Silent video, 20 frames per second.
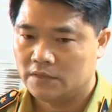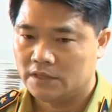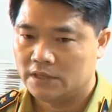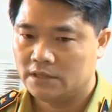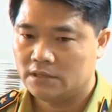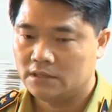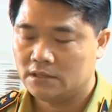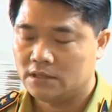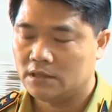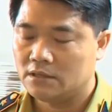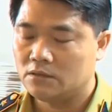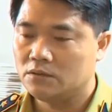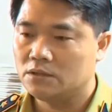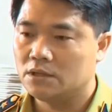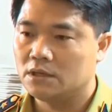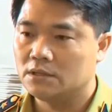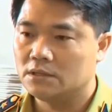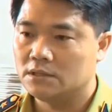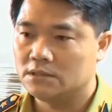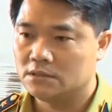và đến các
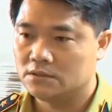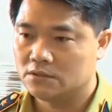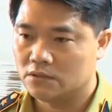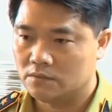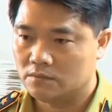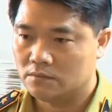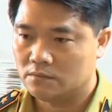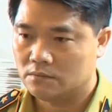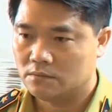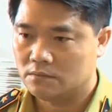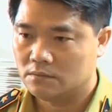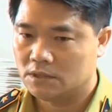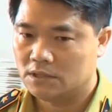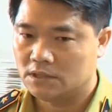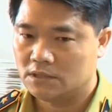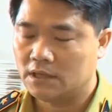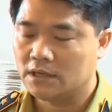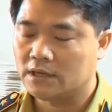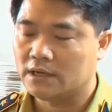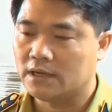đối tượng người sử dụng
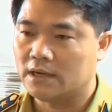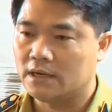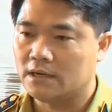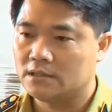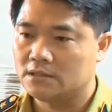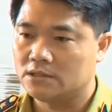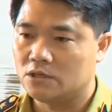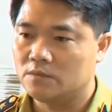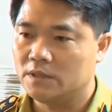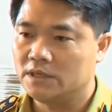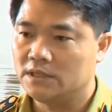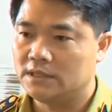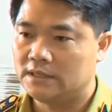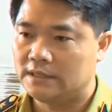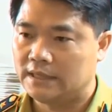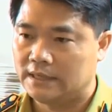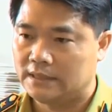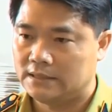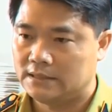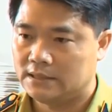đi tất cả các 60
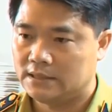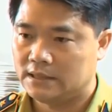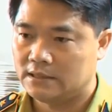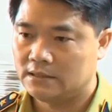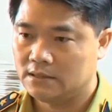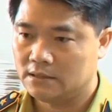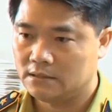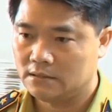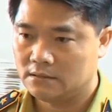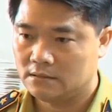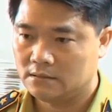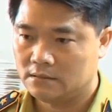tỉnh thành trên cả nước.